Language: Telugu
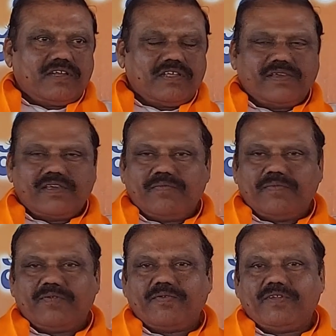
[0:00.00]

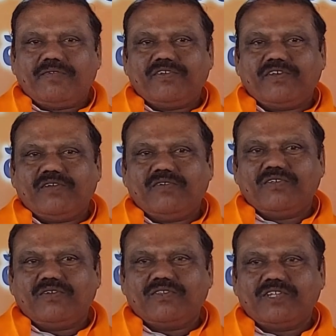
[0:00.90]
రాజకీయపరమైన విషయాలు
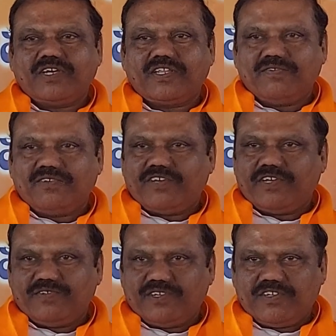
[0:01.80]
సంస్థాగత
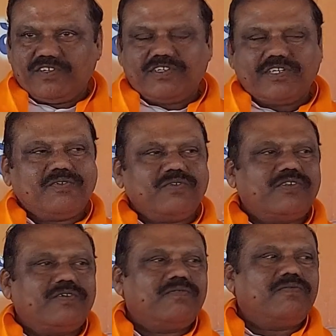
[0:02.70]
విషయాలు చర్చించడం
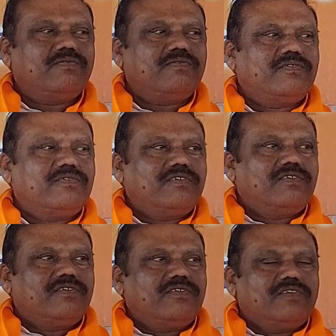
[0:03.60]
కోసం
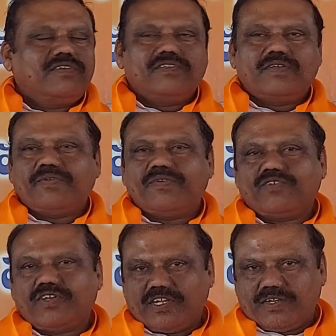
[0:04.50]

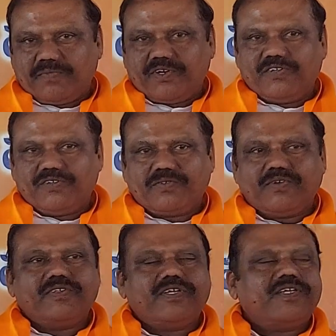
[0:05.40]
సమావేశాన్ని ఏర్పాటు
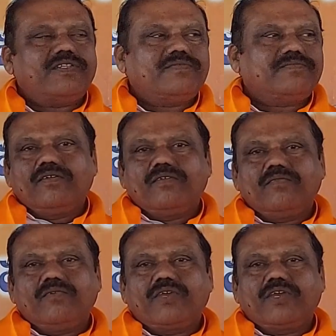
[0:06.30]
చేసుకోవడం జరిగింది
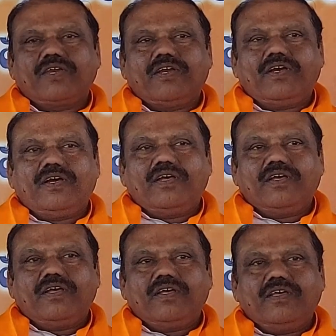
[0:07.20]
ముఖ్యంగా
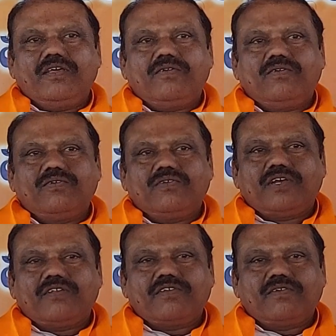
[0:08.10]
ఈరోజు
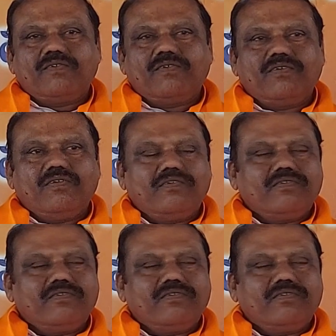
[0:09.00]
రాష్ట్రంలో